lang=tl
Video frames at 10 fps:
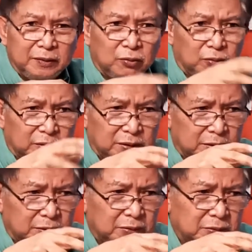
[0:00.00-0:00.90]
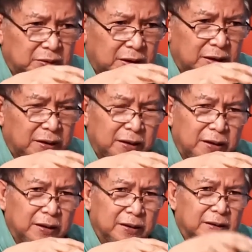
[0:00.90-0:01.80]
kung sino yung talaga
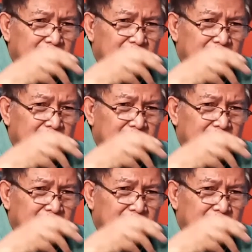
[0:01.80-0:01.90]
nag